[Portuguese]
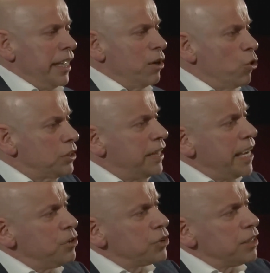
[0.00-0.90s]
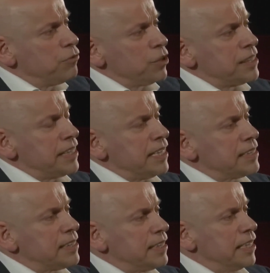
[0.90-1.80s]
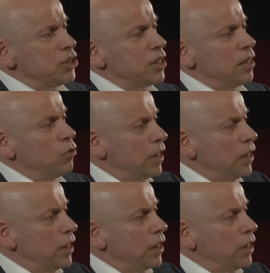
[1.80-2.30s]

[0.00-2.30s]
Eu odeio que você seja